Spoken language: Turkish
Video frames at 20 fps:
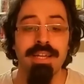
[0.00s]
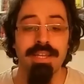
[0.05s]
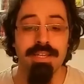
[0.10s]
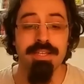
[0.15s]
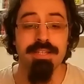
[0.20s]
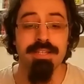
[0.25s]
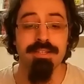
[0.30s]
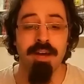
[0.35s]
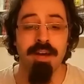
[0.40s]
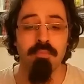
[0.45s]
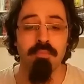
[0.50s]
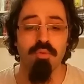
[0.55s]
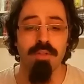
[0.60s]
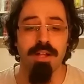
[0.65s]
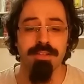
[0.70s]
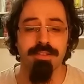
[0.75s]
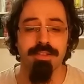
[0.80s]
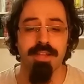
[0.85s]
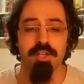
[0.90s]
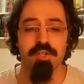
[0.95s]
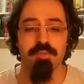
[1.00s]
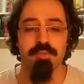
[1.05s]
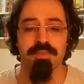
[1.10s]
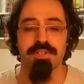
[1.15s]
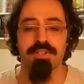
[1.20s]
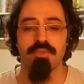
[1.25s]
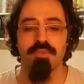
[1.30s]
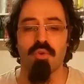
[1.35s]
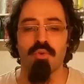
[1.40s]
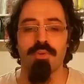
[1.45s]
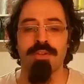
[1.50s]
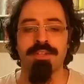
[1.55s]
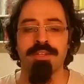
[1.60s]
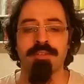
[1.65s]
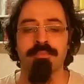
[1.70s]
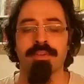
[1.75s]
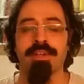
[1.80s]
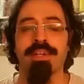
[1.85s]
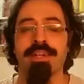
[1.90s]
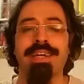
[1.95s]
İstanbul Antlaşması'ydı öyle
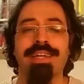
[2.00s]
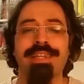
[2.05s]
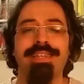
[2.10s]
değil mi?